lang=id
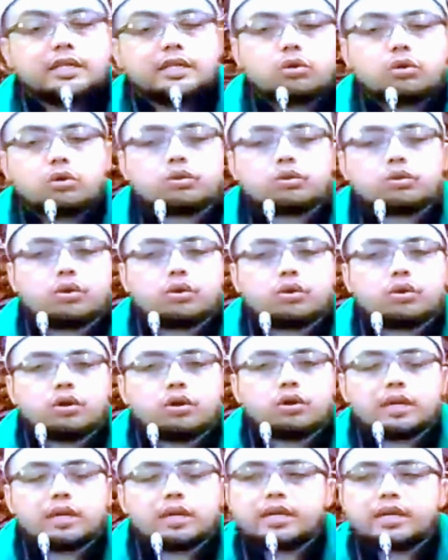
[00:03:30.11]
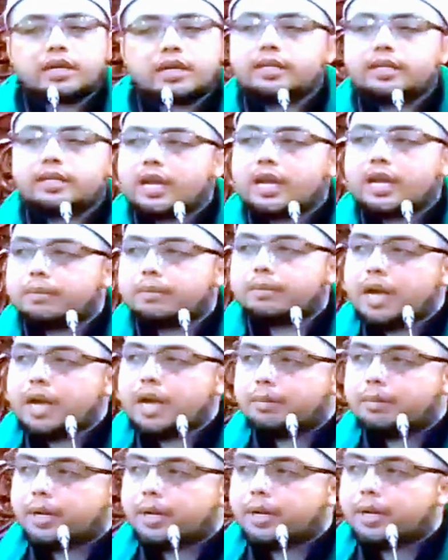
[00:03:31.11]
dicontohkan oleh Sayyidina
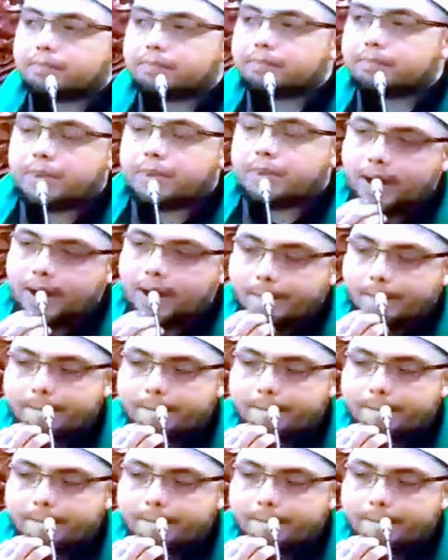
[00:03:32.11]
Bilal bin Rabbah.